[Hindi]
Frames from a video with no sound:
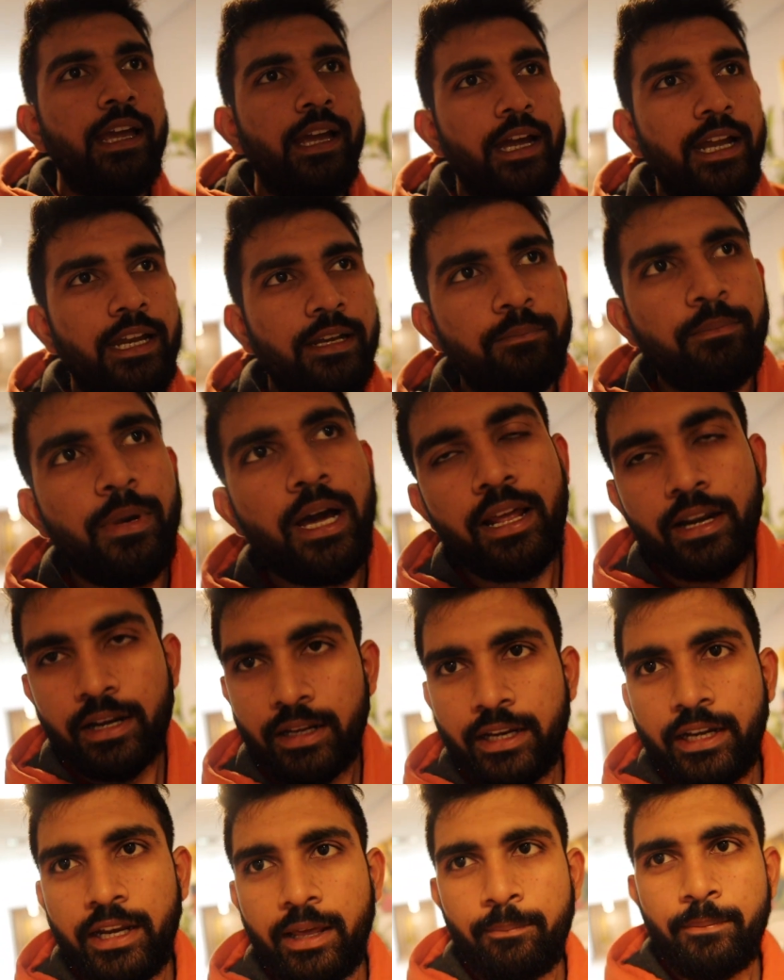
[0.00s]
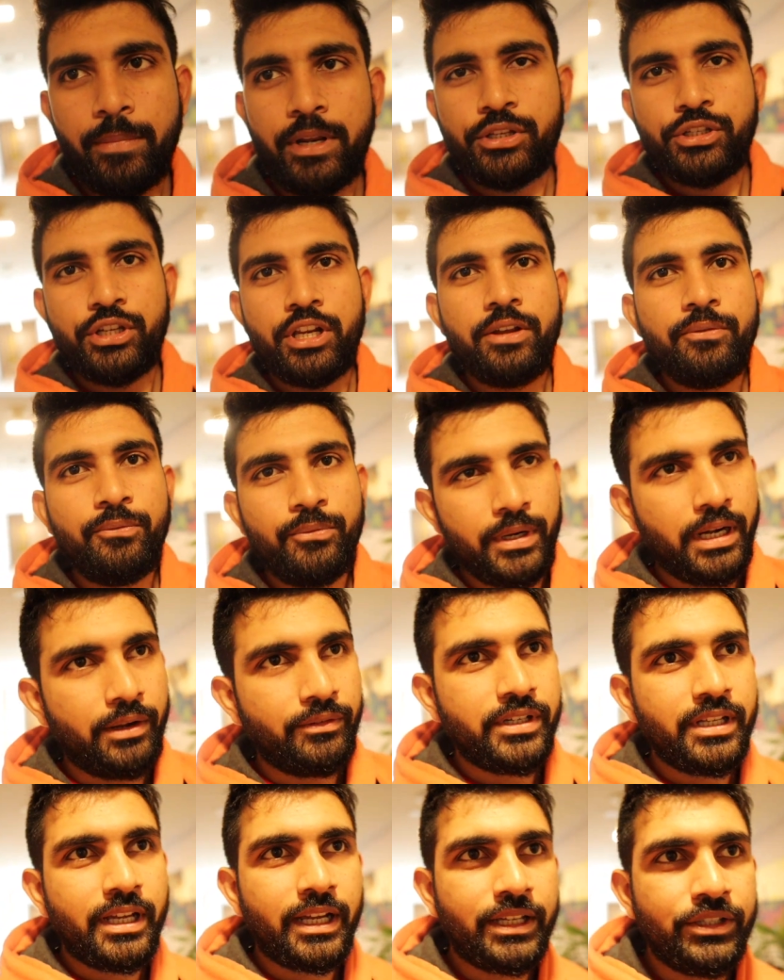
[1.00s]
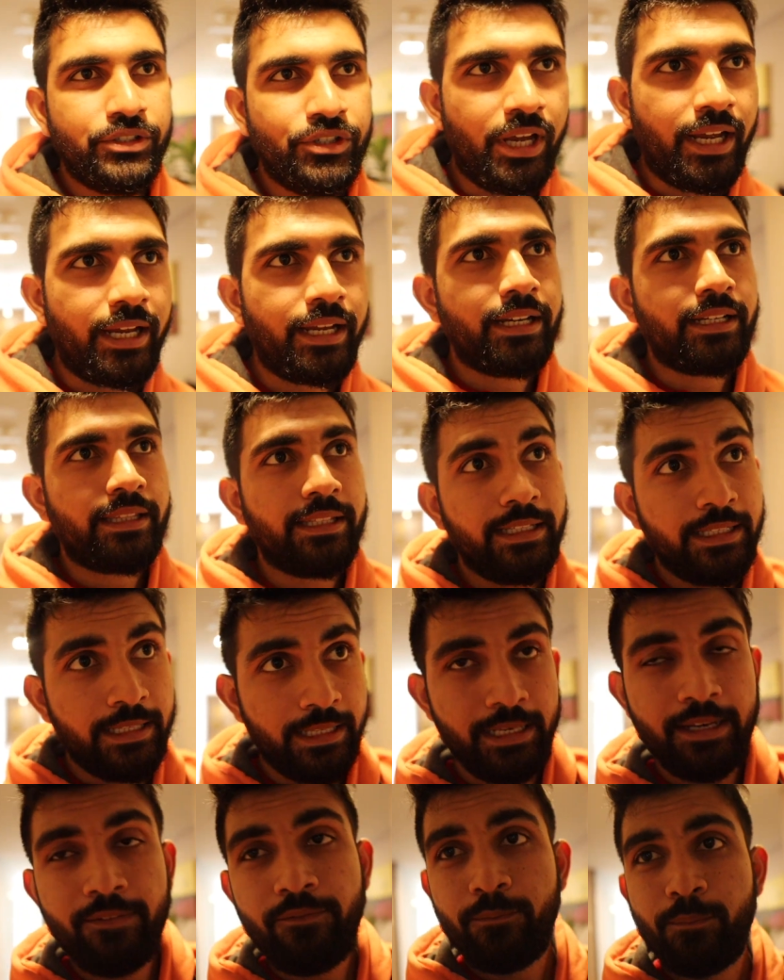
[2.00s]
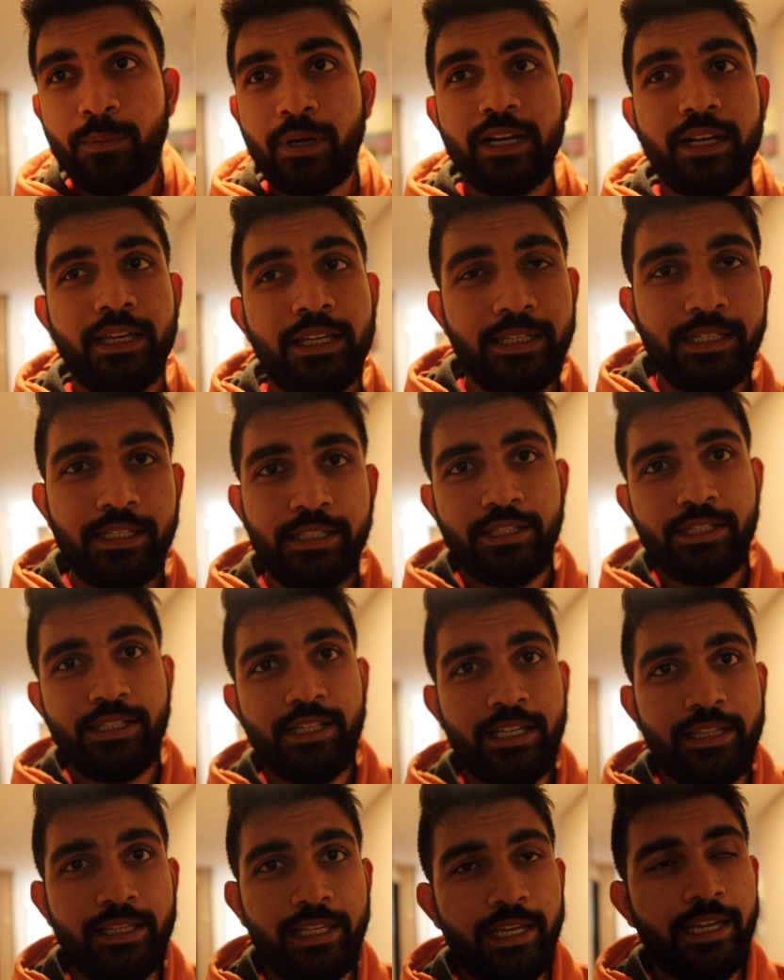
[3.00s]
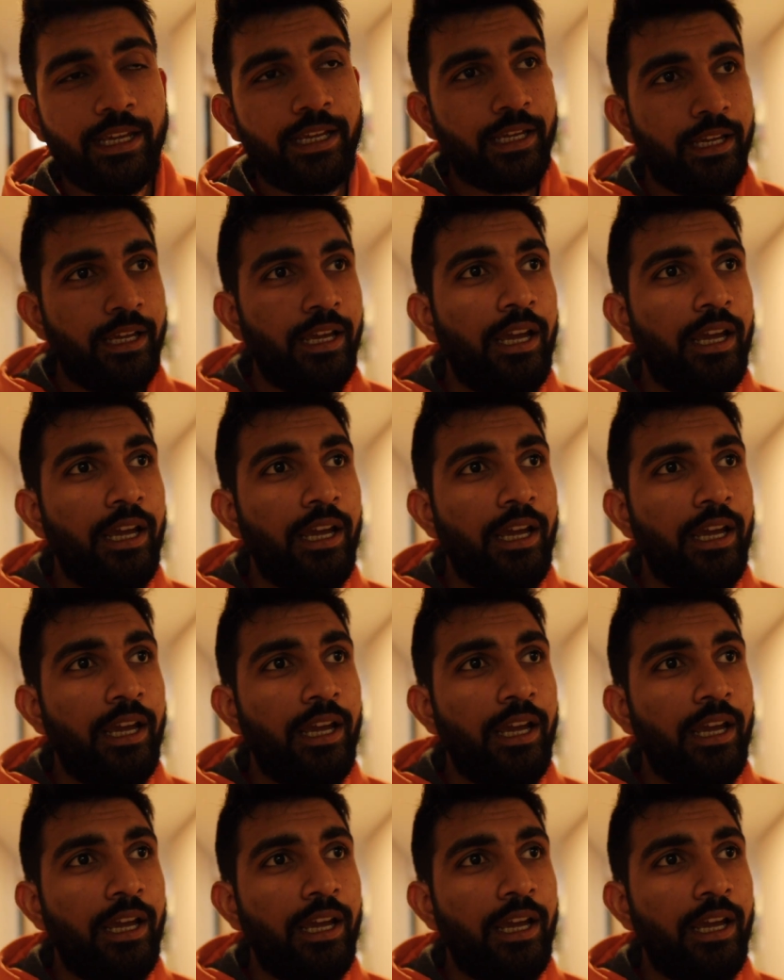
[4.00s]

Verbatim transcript: एंड बाहर का क्या टेम्परेचर है फटाफट जाके चेक करते हैं लिफ्ट पकड़ के नीचे जाते हैं